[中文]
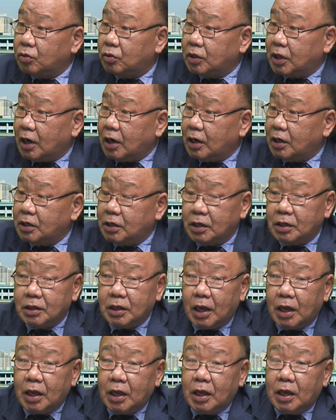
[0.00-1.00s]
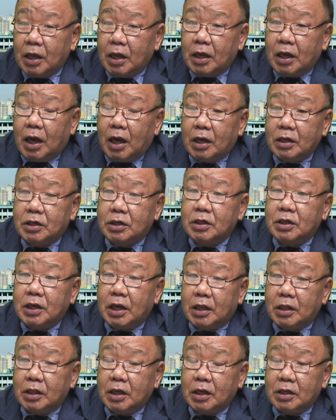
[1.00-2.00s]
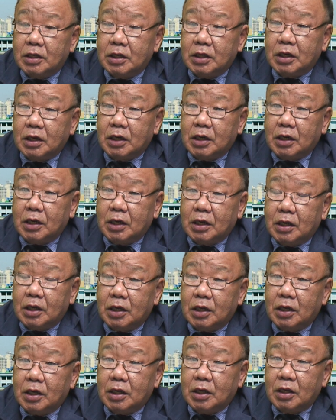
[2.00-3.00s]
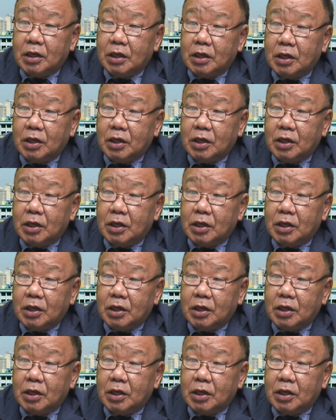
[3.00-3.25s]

当然，现在之前的这个